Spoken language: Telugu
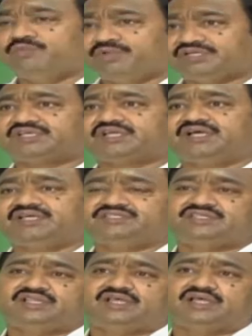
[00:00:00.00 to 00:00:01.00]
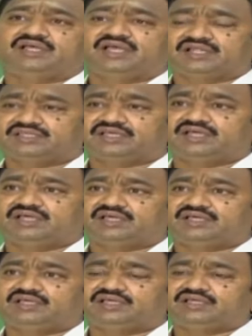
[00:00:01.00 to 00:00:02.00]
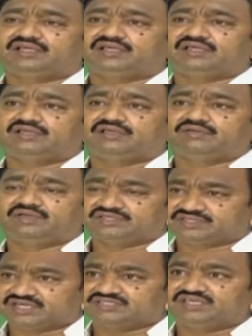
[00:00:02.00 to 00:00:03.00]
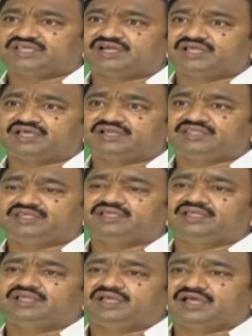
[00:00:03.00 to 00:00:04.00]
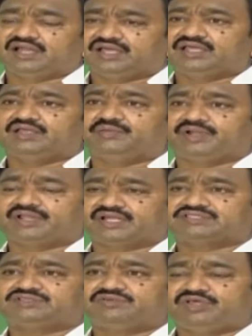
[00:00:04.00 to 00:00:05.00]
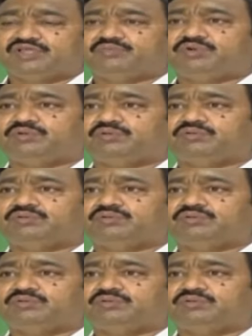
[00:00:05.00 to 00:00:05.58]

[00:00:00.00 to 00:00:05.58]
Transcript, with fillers: హోమ్ మినిస్టర్గా ఇచ్చిన ఘనత వైఎస్ రాజశేఖర రెడ్డి గారిది అలాగే మన రాష్ట్రంలో ఇప్పుడు